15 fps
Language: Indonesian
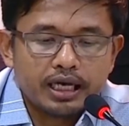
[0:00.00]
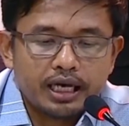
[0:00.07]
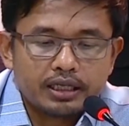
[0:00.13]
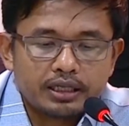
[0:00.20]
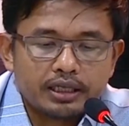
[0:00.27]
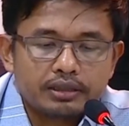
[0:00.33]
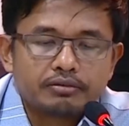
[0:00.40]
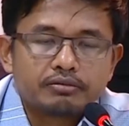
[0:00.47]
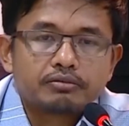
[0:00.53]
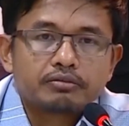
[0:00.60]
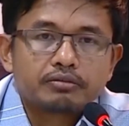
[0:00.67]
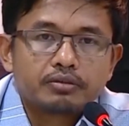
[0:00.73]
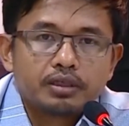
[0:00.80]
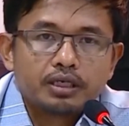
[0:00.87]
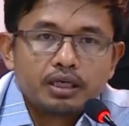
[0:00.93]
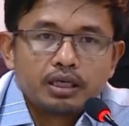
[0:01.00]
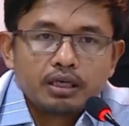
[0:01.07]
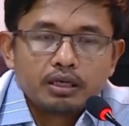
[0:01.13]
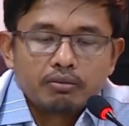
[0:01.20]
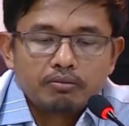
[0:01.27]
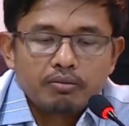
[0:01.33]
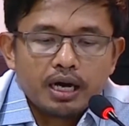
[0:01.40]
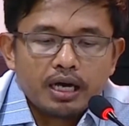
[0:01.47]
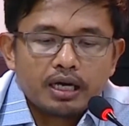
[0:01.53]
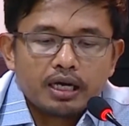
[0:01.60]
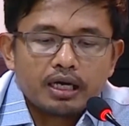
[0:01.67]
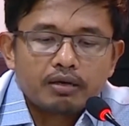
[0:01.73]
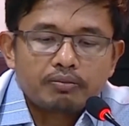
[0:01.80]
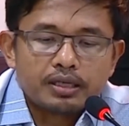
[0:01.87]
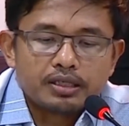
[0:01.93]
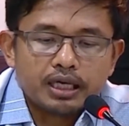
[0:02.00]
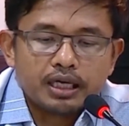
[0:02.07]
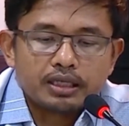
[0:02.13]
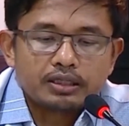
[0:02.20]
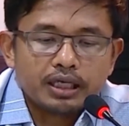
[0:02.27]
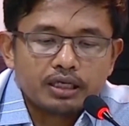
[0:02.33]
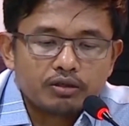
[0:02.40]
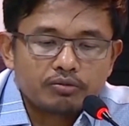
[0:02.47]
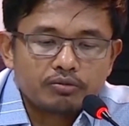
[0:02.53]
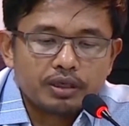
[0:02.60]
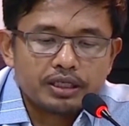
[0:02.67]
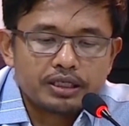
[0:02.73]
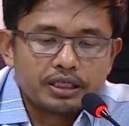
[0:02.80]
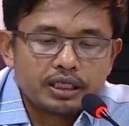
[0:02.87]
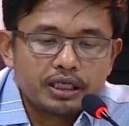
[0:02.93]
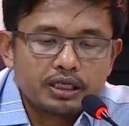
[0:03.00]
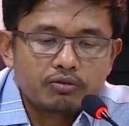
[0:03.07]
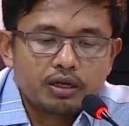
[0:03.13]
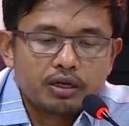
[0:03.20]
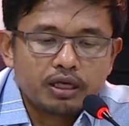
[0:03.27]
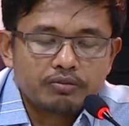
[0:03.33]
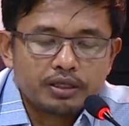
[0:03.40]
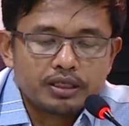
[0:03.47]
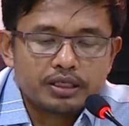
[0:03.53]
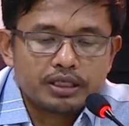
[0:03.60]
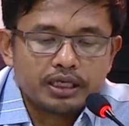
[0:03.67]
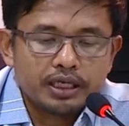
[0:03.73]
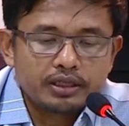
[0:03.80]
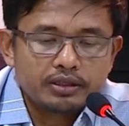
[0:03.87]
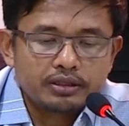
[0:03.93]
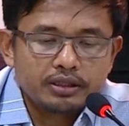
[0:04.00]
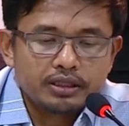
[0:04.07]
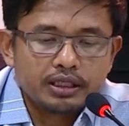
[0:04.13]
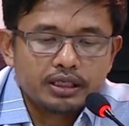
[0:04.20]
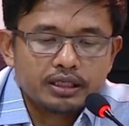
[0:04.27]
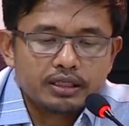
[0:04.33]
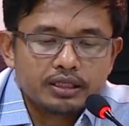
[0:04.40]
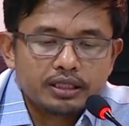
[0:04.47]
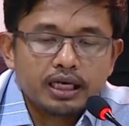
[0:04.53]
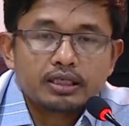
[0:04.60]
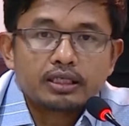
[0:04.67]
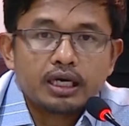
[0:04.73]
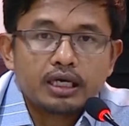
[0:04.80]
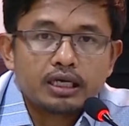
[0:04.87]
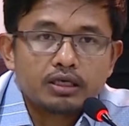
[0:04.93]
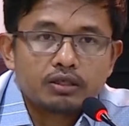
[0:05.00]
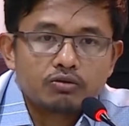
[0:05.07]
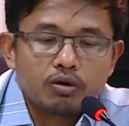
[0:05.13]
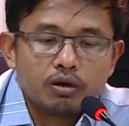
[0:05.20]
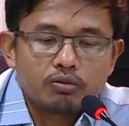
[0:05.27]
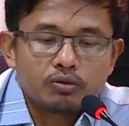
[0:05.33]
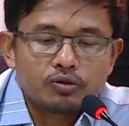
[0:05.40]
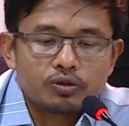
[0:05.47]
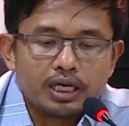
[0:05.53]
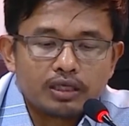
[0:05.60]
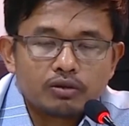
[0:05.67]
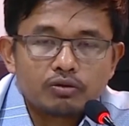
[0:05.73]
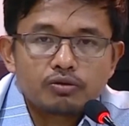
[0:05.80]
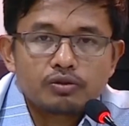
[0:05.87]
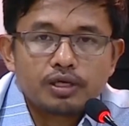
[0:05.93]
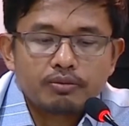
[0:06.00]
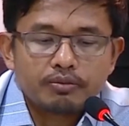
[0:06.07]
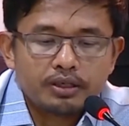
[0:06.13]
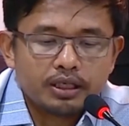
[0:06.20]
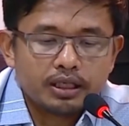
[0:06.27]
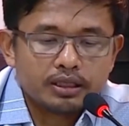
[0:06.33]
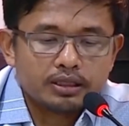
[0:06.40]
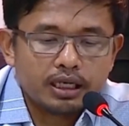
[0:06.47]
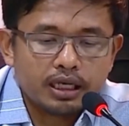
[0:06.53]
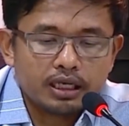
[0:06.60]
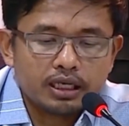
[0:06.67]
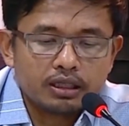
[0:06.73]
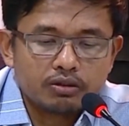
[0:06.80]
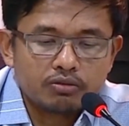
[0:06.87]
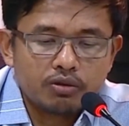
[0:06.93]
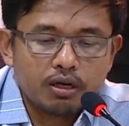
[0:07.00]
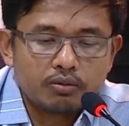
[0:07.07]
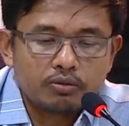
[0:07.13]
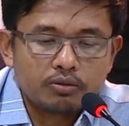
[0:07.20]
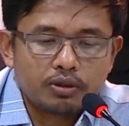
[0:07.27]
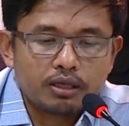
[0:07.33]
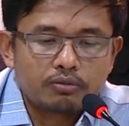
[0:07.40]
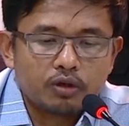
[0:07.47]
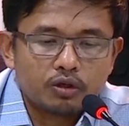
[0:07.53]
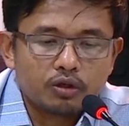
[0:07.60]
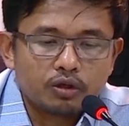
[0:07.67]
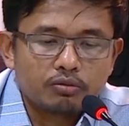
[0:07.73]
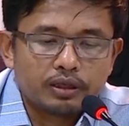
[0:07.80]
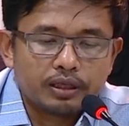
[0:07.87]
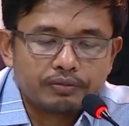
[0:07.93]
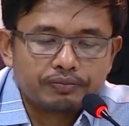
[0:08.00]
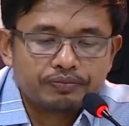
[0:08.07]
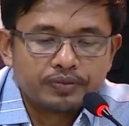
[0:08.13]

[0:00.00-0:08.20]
kesehatan bakal pasangan calon presiden dan wakil presiden di rentang tanggal 21 sampai dengan tanggal 26 Oktober.